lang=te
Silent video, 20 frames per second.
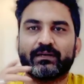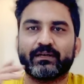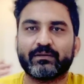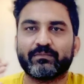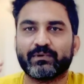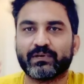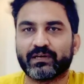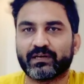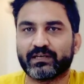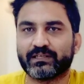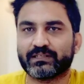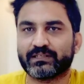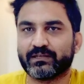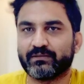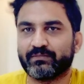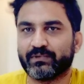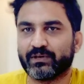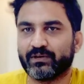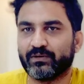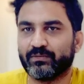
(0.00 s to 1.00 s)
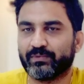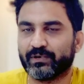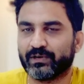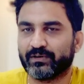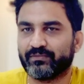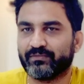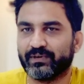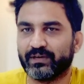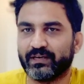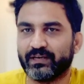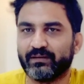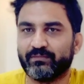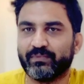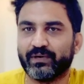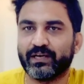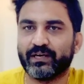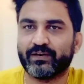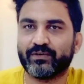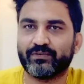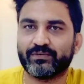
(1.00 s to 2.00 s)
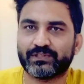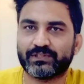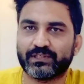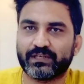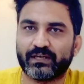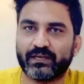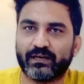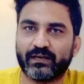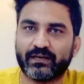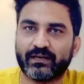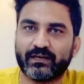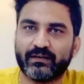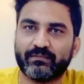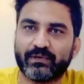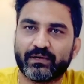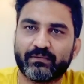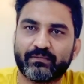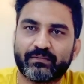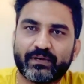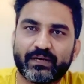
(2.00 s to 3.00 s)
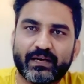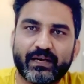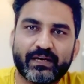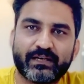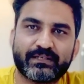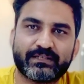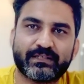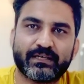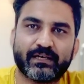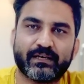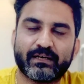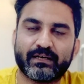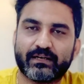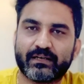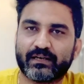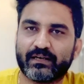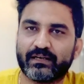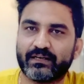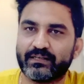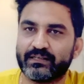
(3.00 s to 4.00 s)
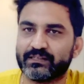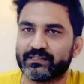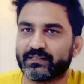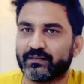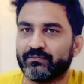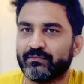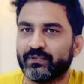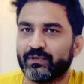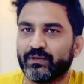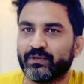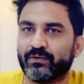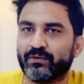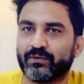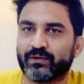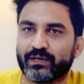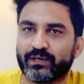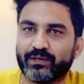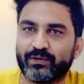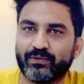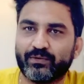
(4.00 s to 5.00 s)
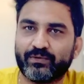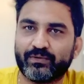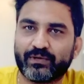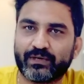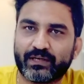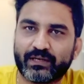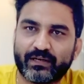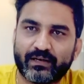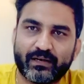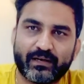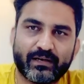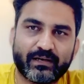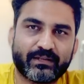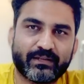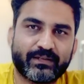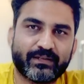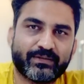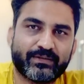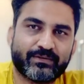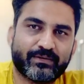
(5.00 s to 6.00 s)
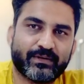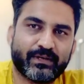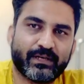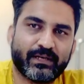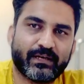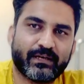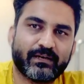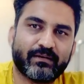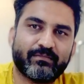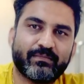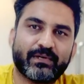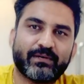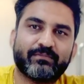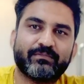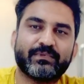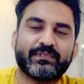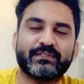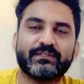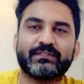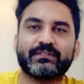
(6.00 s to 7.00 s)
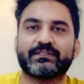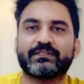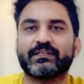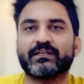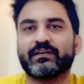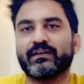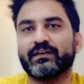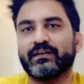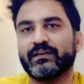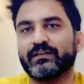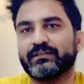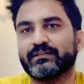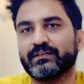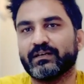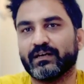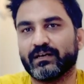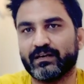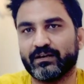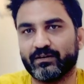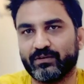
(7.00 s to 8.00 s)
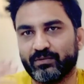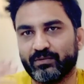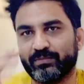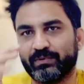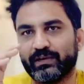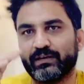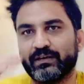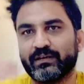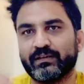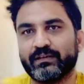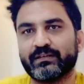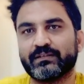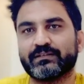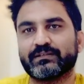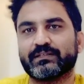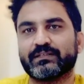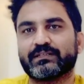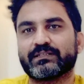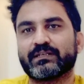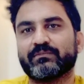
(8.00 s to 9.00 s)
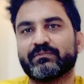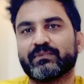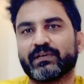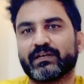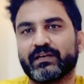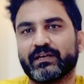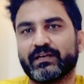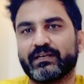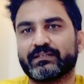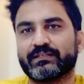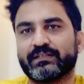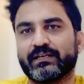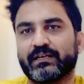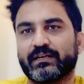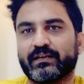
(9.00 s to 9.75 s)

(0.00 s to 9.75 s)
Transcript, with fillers: మన కస్టమర్ లోపలికి వెళ్ళి బయటకు వచ్చేలాగా మనం క్రియేట్ చేయాలి అంటే కనీసం ఒక యూ టర్న్ లాగా తీసుకునేలాగా మనం బిజినెస్ని క్రియేట్ అక్కడ లోపల సిస్టమ్ని క్రియేట్ చేయాలి